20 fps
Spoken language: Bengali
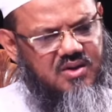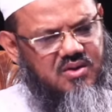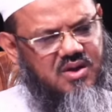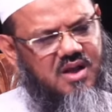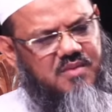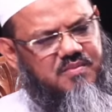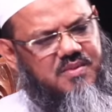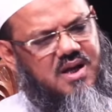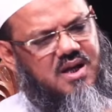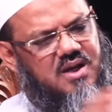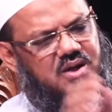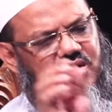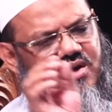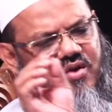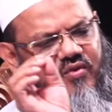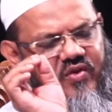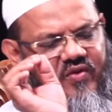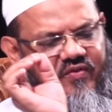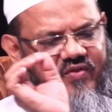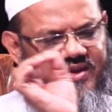রহমান
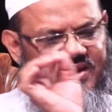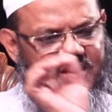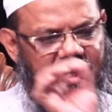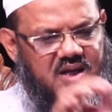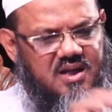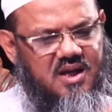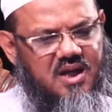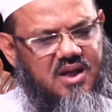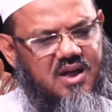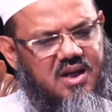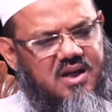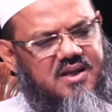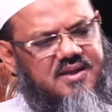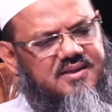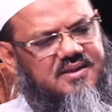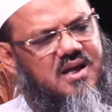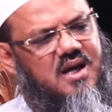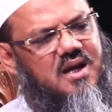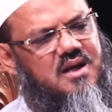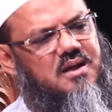খফিফাতান আলা
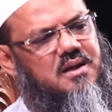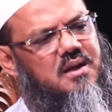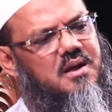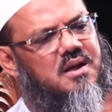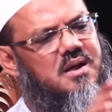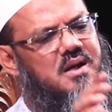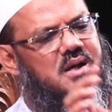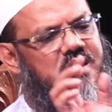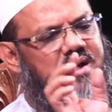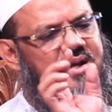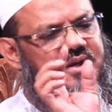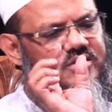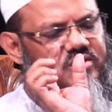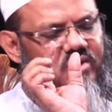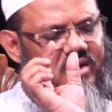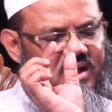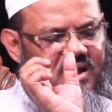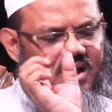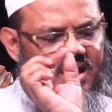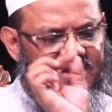লিসান
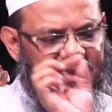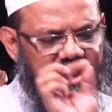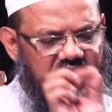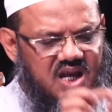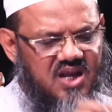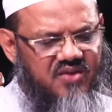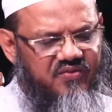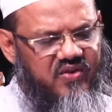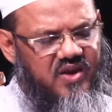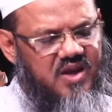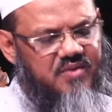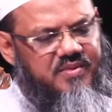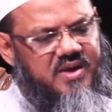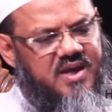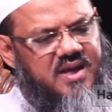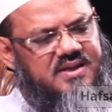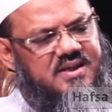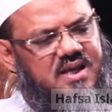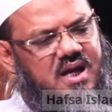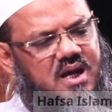সকিলাতানে ফিল
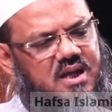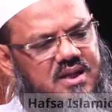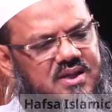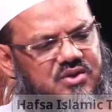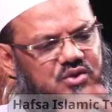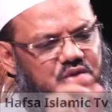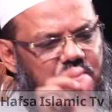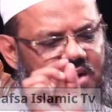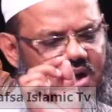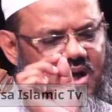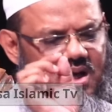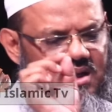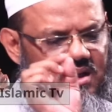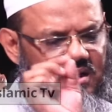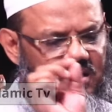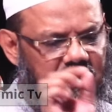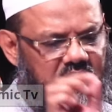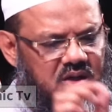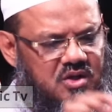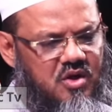মিজান সুবহান
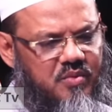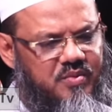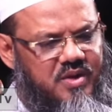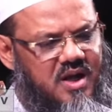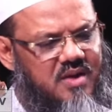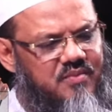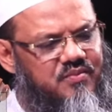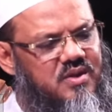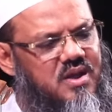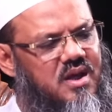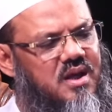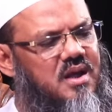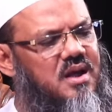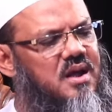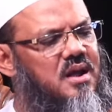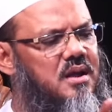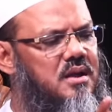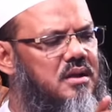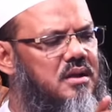আল্লাহ আবি হামদিহি